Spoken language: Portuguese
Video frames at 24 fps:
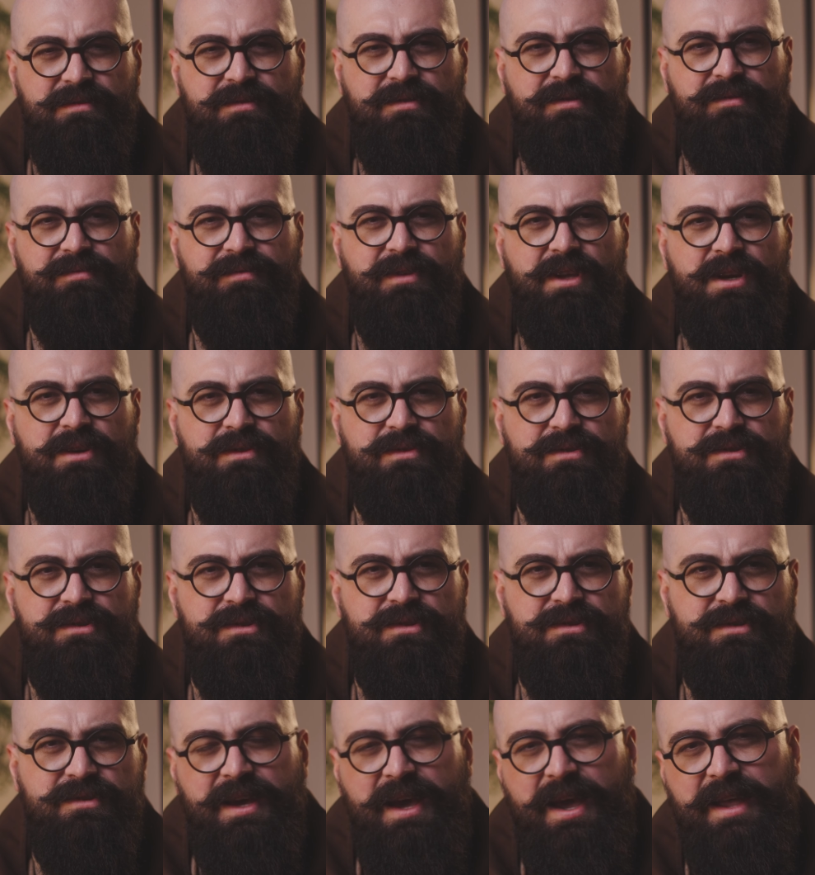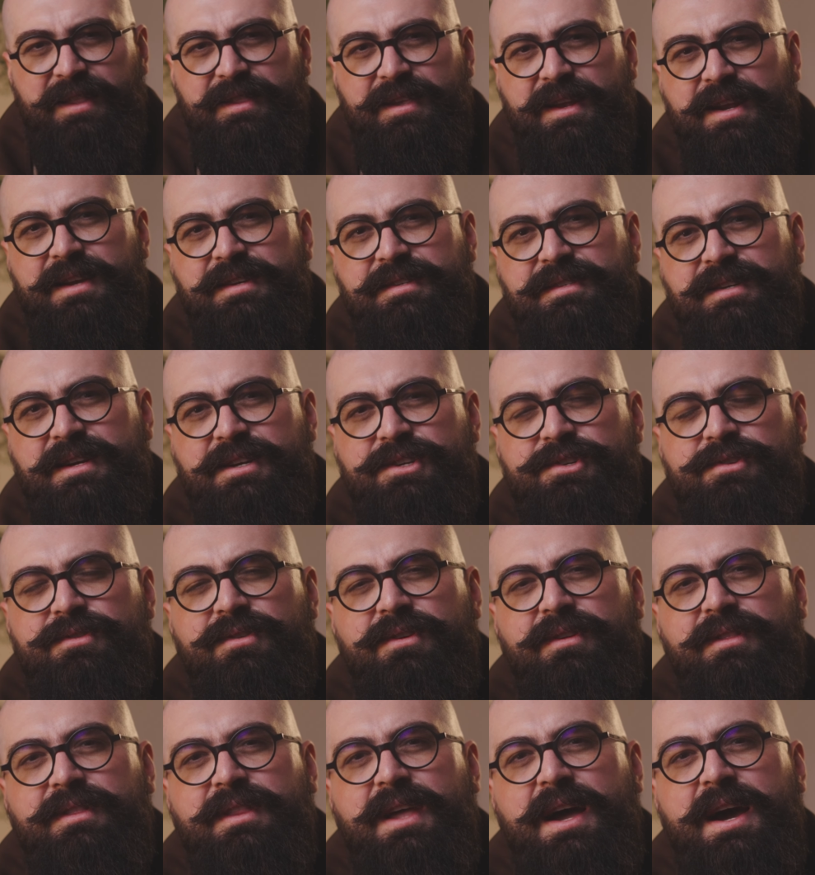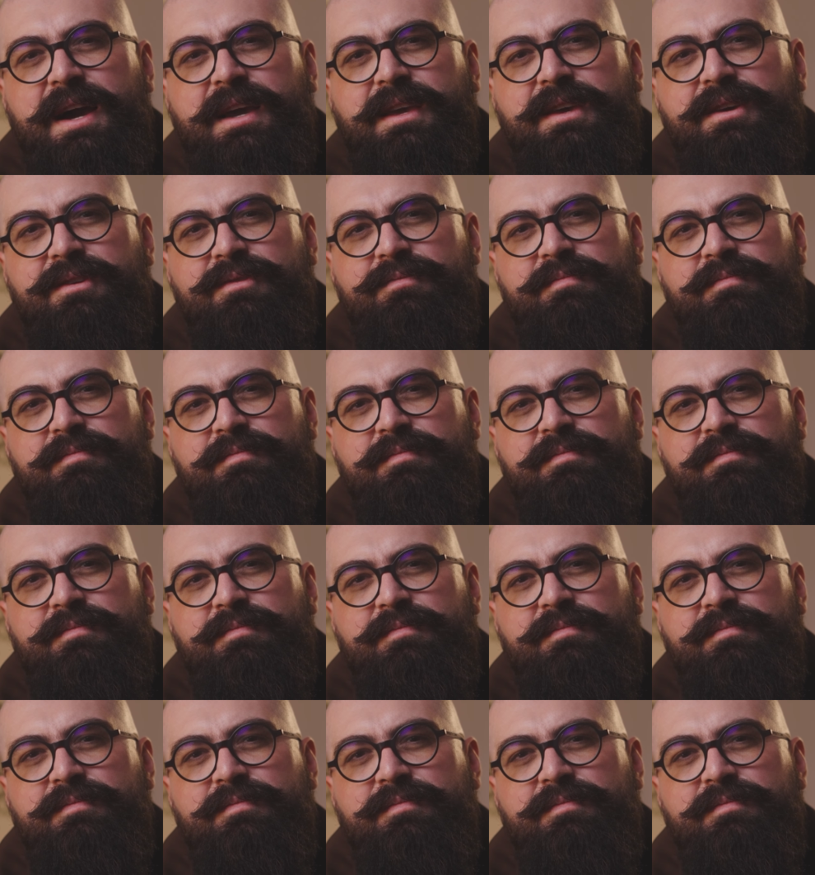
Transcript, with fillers: com Deus. É interessante notar que